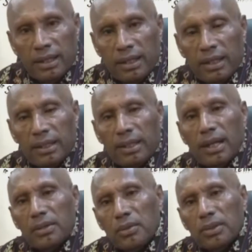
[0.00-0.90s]

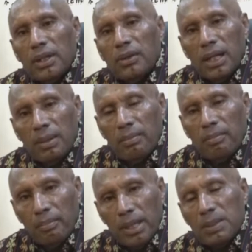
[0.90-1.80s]
ditindaklanjuti oleh
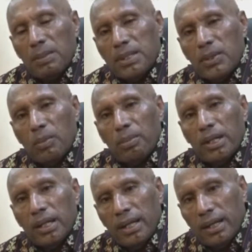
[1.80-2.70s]
masing-masing
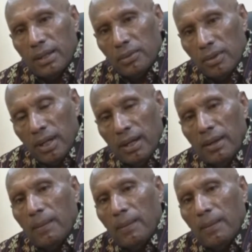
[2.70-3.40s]
OPD dan juga